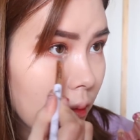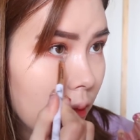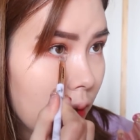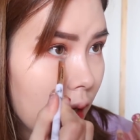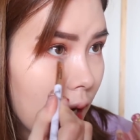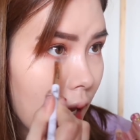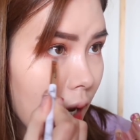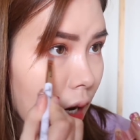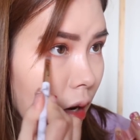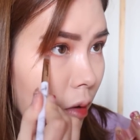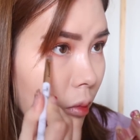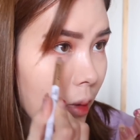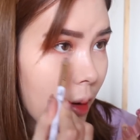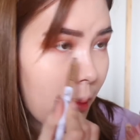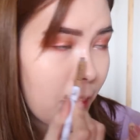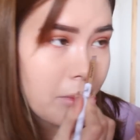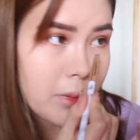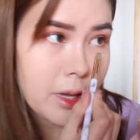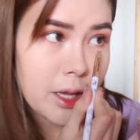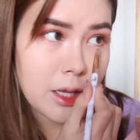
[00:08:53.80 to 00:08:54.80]
เวลาเราแบ
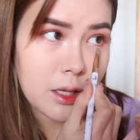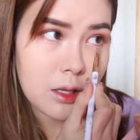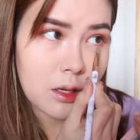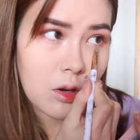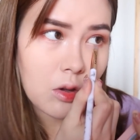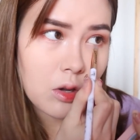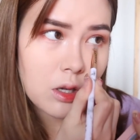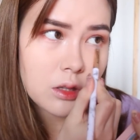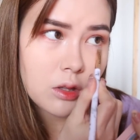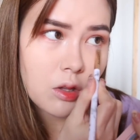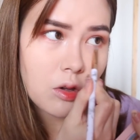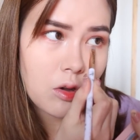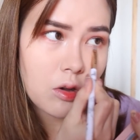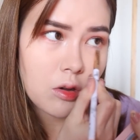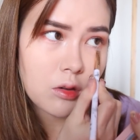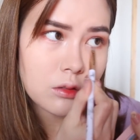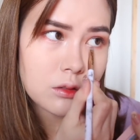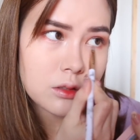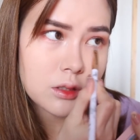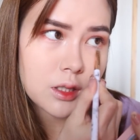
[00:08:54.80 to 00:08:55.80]
บไม่เห็นรอยต่อข
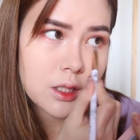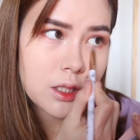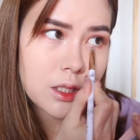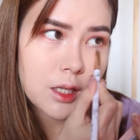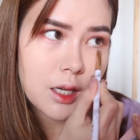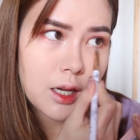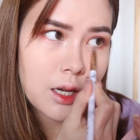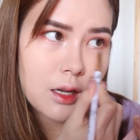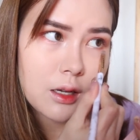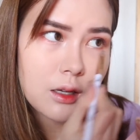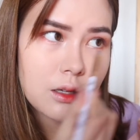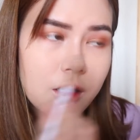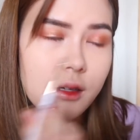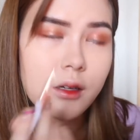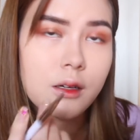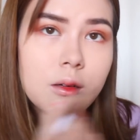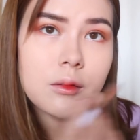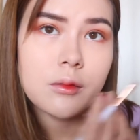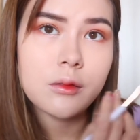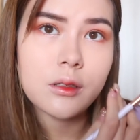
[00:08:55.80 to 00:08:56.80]
องสีอะ
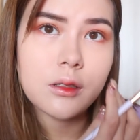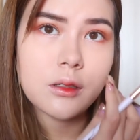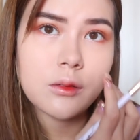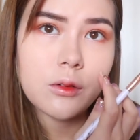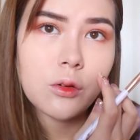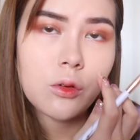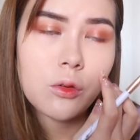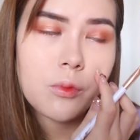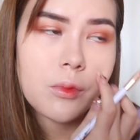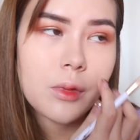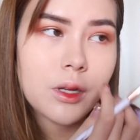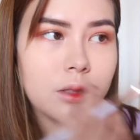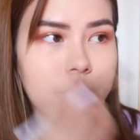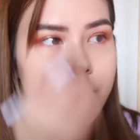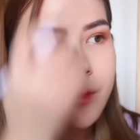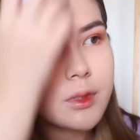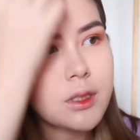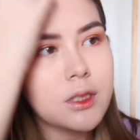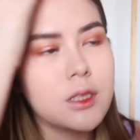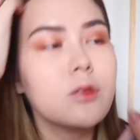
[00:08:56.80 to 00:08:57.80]
ลุคมัน
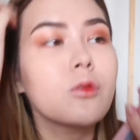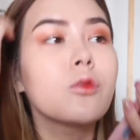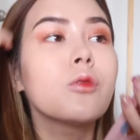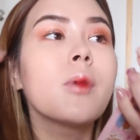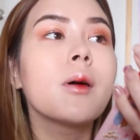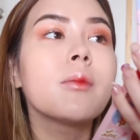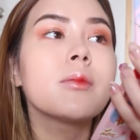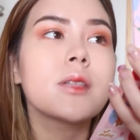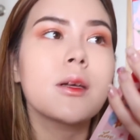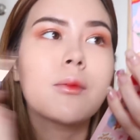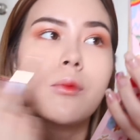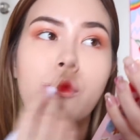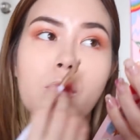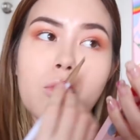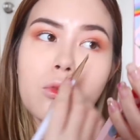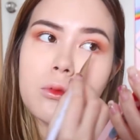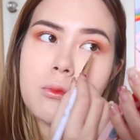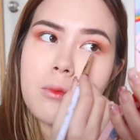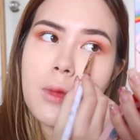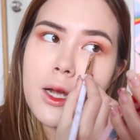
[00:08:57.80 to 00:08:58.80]
จะดูแบบสมู
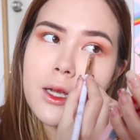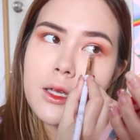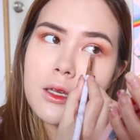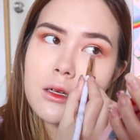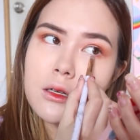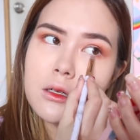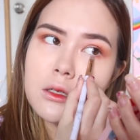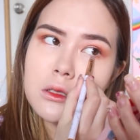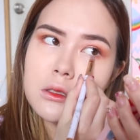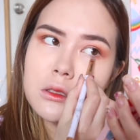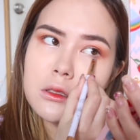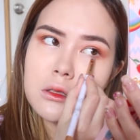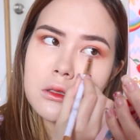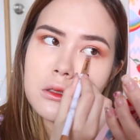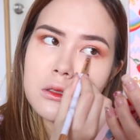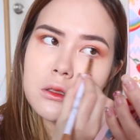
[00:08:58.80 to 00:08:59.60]
ทมากยิ่งขึ้น